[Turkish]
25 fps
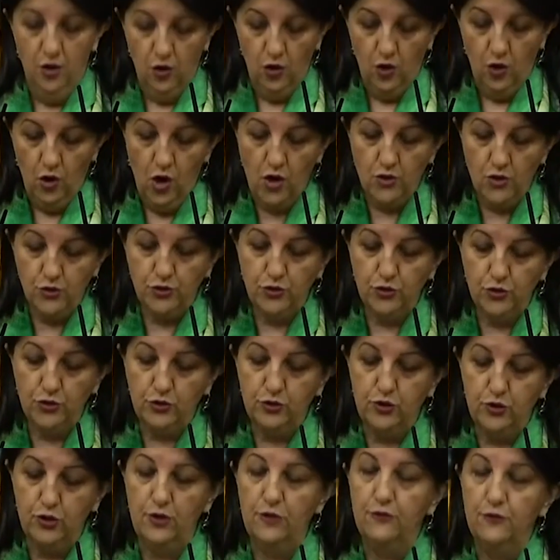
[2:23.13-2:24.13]

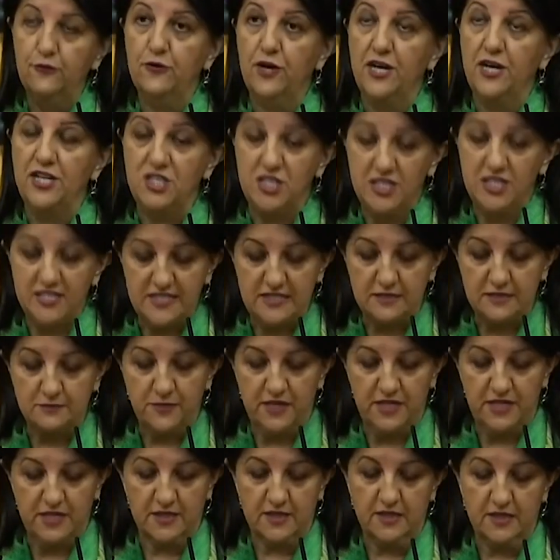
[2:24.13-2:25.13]
örgütlü faşist
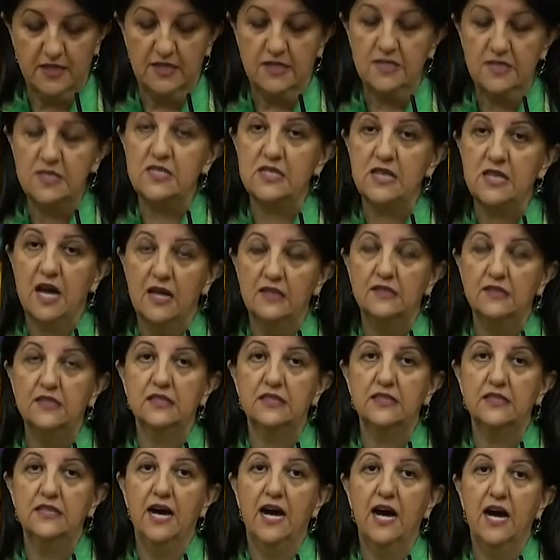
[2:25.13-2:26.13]
bir
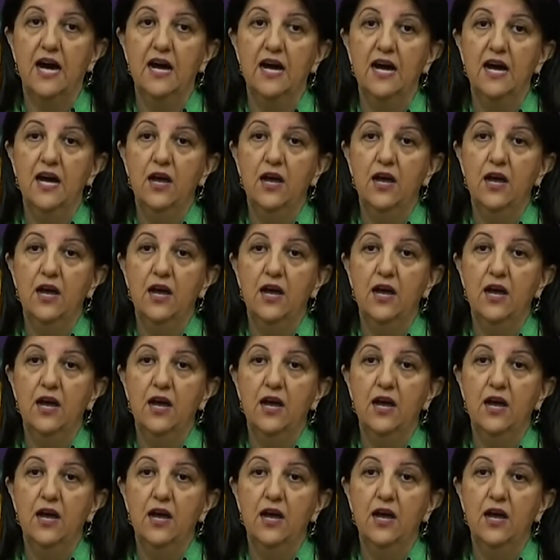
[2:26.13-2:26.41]
saldırıya